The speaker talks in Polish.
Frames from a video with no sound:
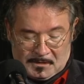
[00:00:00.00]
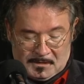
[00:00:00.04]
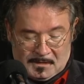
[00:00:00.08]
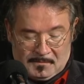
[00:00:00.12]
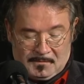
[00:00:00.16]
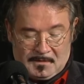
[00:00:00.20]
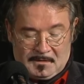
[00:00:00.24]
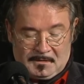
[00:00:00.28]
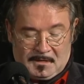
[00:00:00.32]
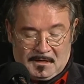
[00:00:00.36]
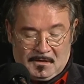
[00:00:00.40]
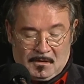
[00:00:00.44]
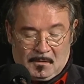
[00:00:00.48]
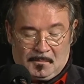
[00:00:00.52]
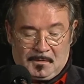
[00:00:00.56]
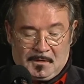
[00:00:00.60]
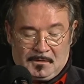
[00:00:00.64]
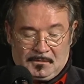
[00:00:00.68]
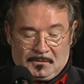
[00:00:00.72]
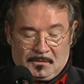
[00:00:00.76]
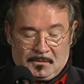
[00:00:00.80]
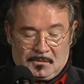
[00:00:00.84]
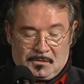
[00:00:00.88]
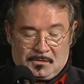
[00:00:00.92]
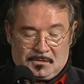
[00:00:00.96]
niewielkiej
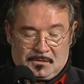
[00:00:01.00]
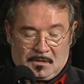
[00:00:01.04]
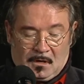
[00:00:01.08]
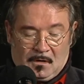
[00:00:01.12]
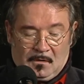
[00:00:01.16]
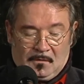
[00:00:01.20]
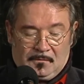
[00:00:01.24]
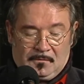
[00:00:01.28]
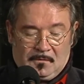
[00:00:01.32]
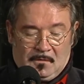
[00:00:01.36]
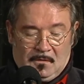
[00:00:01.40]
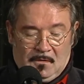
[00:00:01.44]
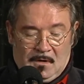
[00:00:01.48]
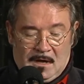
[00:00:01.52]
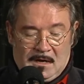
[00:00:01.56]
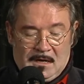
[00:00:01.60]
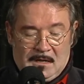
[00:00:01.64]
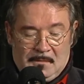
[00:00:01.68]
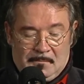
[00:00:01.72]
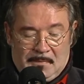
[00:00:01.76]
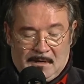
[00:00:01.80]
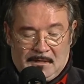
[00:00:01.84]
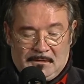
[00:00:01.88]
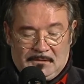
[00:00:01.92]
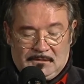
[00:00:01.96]
objętościowo, ale
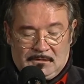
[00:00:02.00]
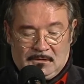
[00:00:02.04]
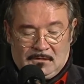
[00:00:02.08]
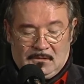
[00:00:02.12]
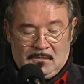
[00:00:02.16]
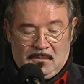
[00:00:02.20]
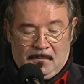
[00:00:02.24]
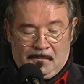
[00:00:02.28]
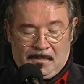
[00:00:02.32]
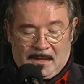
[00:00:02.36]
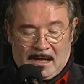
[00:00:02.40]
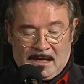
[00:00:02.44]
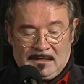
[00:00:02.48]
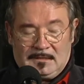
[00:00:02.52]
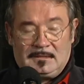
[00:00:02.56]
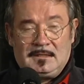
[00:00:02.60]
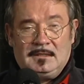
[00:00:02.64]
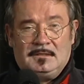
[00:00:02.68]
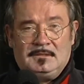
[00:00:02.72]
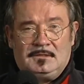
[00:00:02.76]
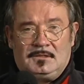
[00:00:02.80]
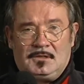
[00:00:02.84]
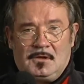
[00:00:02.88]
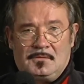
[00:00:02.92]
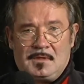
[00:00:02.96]
bardzo
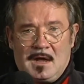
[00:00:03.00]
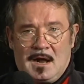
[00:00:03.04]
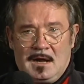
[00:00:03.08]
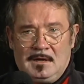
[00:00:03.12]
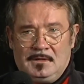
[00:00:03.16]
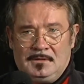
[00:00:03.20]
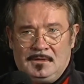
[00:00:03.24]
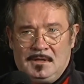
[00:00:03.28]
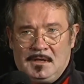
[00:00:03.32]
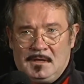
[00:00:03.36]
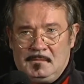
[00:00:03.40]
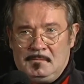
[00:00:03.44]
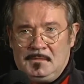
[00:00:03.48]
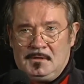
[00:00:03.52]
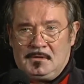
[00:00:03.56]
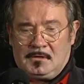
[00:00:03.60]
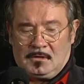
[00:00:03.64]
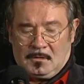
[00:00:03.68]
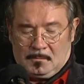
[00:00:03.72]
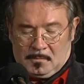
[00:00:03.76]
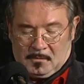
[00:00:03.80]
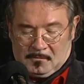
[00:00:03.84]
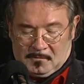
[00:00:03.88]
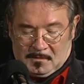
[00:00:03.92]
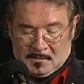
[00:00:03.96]
esencjonalnej
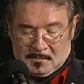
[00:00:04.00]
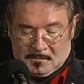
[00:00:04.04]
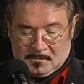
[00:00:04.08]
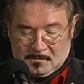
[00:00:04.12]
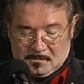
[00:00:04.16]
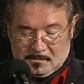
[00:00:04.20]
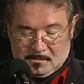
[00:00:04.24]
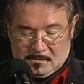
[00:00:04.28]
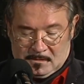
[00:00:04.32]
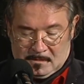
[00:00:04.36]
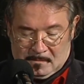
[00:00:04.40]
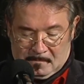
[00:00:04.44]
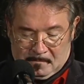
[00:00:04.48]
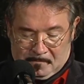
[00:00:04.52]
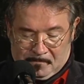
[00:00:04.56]
mikropowieści.